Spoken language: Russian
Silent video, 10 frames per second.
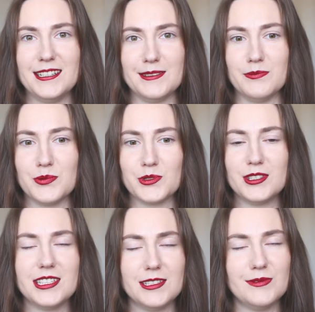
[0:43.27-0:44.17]
этими
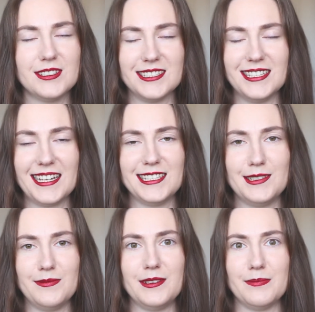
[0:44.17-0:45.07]
пустынями,
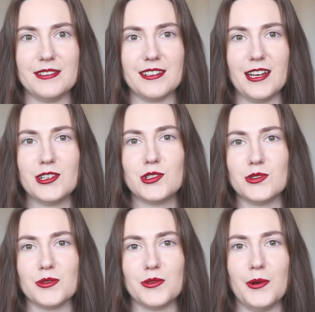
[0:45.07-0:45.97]
зданиями и поняла,
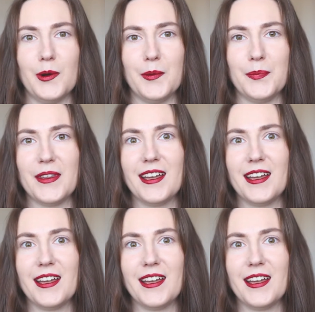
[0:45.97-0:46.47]
что